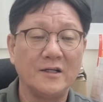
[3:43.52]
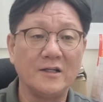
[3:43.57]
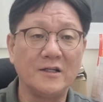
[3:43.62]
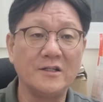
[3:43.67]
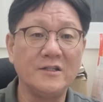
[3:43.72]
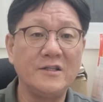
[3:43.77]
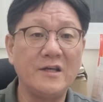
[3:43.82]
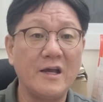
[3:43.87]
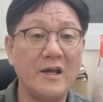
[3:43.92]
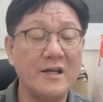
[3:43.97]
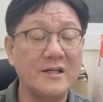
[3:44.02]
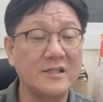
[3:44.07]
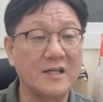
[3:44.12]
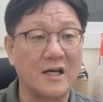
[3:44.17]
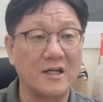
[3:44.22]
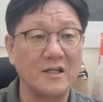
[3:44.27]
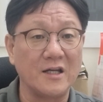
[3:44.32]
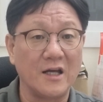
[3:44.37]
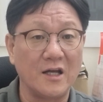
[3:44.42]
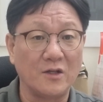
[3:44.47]
은혜의
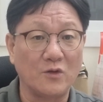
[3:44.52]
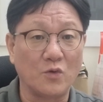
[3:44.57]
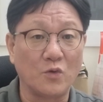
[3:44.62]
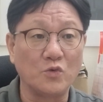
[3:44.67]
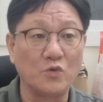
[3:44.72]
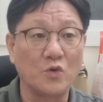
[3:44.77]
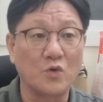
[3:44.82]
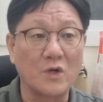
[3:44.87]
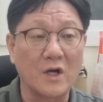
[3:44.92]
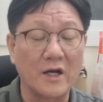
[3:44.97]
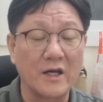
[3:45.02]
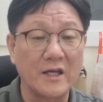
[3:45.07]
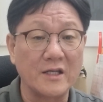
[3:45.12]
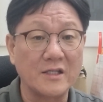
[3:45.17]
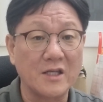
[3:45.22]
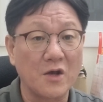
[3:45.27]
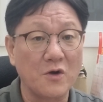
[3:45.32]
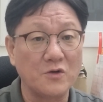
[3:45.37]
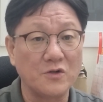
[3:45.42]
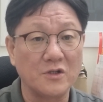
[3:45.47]
자리에 돈독하게
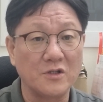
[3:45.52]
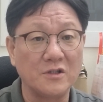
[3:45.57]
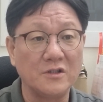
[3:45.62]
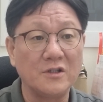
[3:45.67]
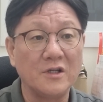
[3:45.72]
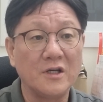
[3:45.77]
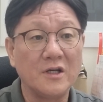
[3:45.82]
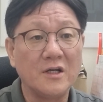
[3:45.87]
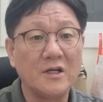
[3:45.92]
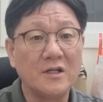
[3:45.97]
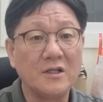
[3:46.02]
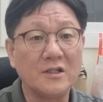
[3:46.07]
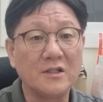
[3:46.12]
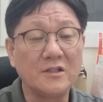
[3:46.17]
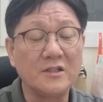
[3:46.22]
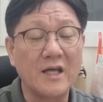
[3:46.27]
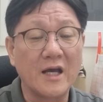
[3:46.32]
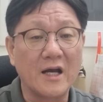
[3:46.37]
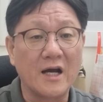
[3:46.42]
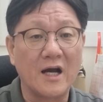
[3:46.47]
세워지는
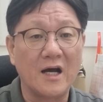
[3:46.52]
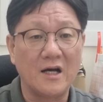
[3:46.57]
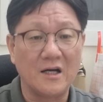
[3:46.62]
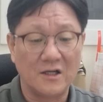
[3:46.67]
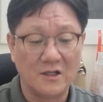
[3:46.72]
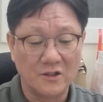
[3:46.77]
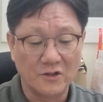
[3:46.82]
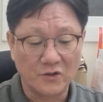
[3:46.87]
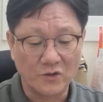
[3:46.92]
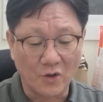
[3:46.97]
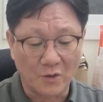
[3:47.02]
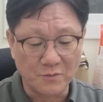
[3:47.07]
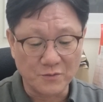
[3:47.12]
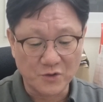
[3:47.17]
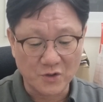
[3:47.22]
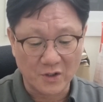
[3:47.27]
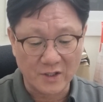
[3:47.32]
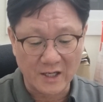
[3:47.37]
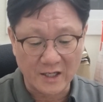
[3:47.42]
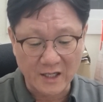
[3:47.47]
은혜가
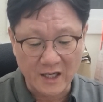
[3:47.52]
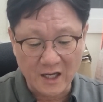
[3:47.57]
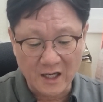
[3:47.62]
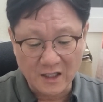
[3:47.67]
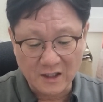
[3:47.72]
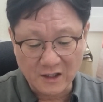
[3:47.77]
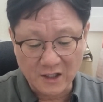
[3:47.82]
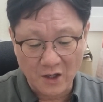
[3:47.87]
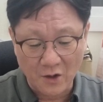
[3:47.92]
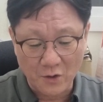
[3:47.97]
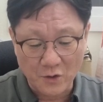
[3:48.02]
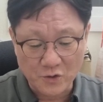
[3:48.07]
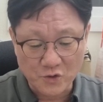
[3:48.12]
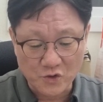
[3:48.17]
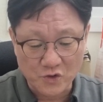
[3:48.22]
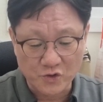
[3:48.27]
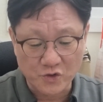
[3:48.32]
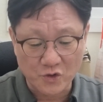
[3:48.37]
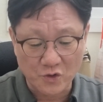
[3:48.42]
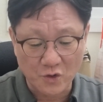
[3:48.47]
넘쳐나게 되어
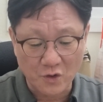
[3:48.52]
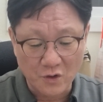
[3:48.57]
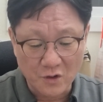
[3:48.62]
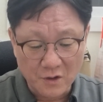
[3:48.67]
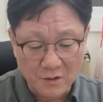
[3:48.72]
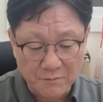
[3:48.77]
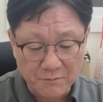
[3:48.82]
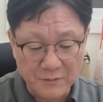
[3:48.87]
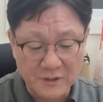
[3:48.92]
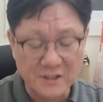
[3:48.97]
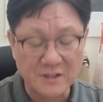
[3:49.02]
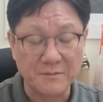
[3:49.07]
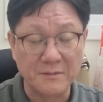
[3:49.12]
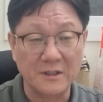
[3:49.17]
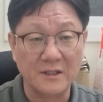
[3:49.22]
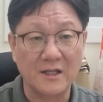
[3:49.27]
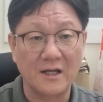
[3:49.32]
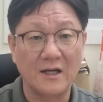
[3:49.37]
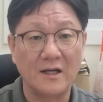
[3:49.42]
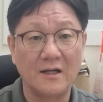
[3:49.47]
줄 줄로
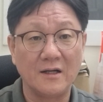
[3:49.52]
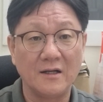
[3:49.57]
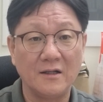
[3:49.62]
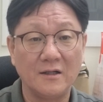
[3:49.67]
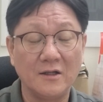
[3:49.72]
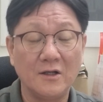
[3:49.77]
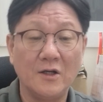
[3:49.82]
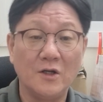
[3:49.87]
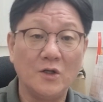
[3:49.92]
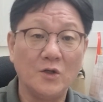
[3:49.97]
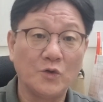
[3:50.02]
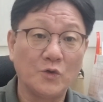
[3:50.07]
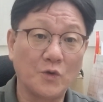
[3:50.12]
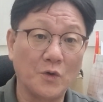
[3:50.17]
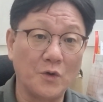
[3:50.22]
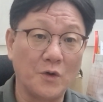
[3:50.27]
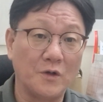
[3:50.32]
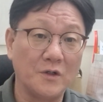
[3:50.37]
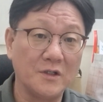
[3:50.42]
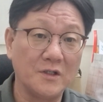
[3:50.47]
믿습니다.
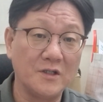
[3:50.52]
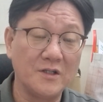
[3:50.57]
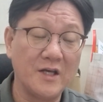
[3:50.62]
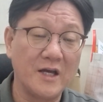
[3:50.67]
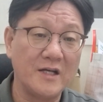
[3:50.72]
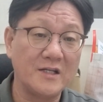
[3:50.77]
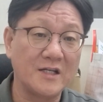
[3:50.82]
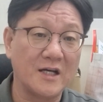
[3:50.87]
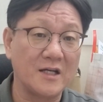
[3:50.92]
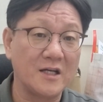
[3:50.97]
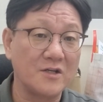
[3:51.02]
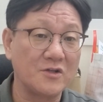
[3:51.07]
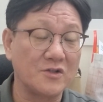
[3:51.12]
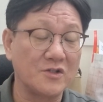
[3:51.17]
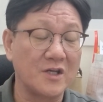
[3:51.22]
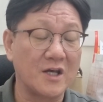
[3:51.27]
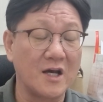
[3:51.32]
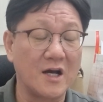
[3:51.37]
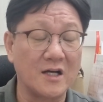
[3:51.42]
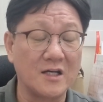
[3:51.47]
또요, 은혜의 자리에서
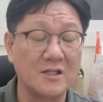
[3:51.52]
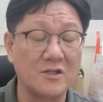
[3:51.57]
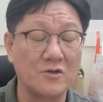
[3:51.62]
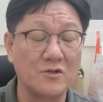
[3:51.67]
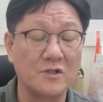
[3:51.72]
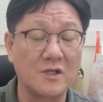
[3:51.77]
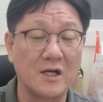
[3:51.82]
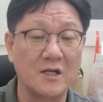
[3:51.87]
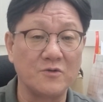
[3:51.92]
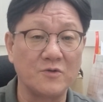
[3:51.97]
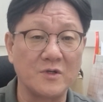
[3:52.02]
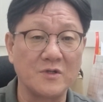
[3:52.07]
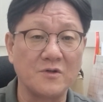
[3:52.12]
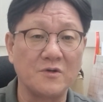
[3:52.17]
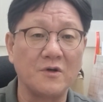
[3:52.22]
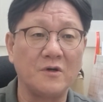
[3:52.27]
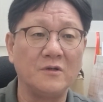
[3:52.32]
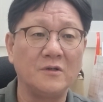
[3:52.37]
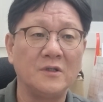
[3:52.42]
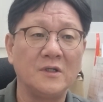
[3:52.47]
제약이 서리지 않기
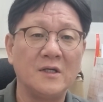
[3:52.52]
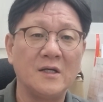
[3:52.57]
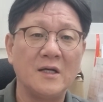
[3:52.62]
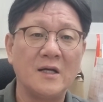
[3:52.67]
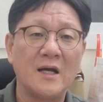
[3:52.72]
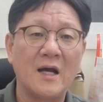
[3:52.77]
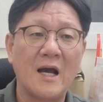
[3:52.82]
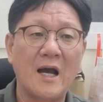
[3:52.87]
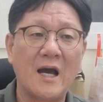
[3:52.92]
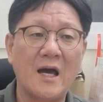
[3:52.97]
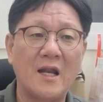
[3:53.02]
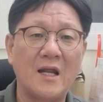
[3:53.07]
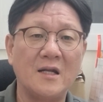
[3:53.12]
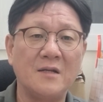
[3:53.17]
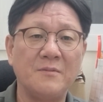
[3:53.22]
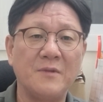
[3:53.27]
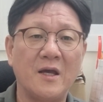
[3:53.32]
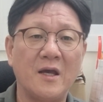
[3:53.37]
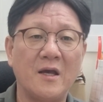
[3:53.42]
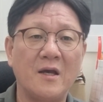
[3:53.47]
위해서요,
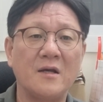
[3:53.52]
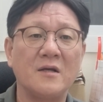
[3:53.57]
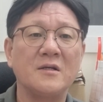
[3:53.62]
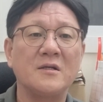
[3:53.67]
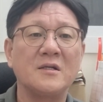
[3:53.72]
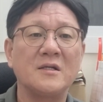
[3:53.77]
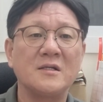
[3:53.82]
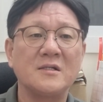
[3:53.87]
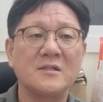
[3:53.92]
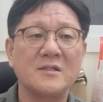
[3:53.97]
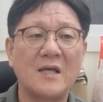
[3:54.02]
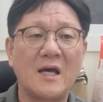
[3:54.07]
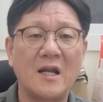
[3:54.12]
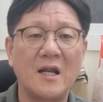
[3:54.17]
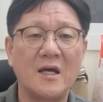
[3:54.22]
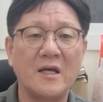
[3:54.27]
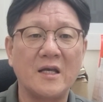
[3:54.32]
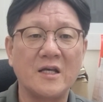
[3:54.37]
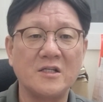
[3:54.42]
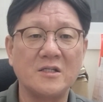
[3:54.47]
하나님의
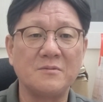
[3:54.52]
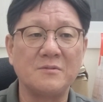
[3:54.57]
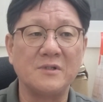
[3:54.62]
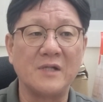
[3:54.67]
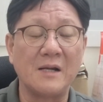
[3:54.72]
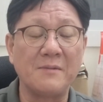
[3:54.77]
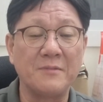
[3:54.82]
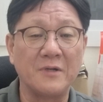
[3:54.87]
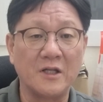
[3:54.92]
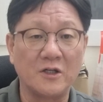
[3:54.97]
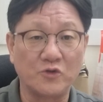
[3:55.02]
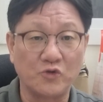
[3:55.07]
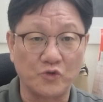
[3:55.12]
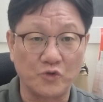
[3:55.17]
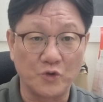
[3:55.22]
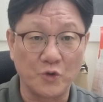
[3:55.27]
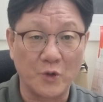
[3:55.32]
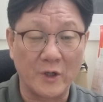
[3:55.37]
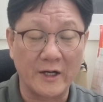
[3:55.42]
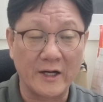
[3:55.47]
살아계심을 날마다
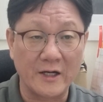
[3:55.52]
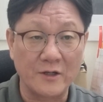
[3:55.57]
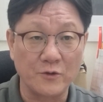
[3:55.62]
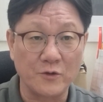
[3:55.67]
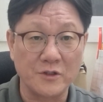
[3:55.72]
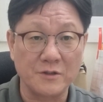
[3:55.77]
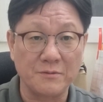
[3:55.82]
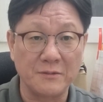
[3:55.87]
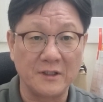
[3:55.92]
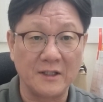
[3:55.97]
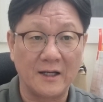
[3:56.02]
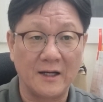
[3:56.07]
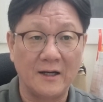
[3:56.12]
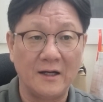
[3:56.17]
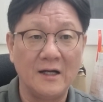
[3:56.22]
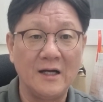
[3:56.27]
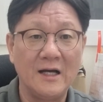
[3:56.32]
두려워하라는 것입니다.